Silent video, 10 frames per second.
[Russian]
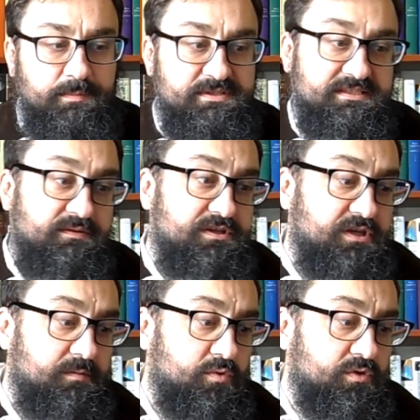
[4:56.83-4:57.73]
и
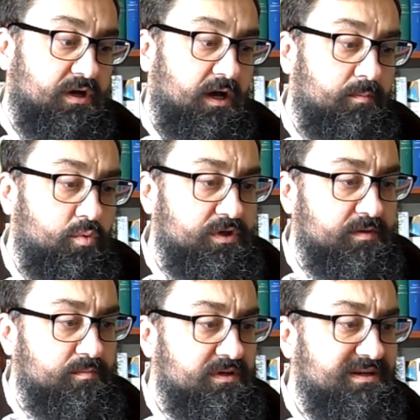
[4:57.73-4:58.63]
представления ребенка о
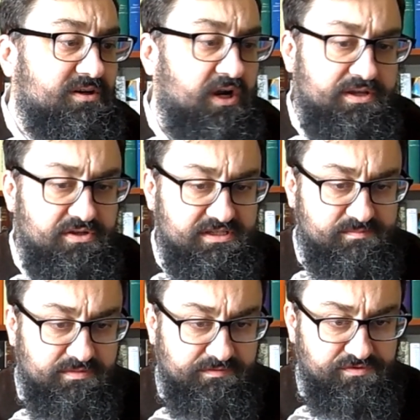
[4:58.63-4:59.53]
Боге были крайне
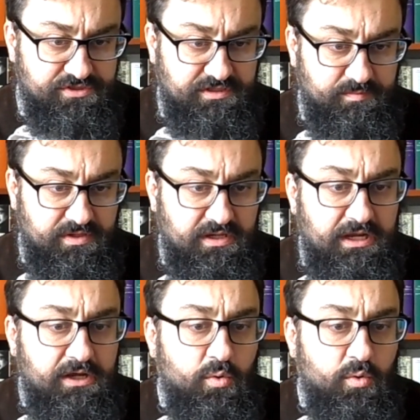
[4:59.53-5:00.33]
расплывчатыми.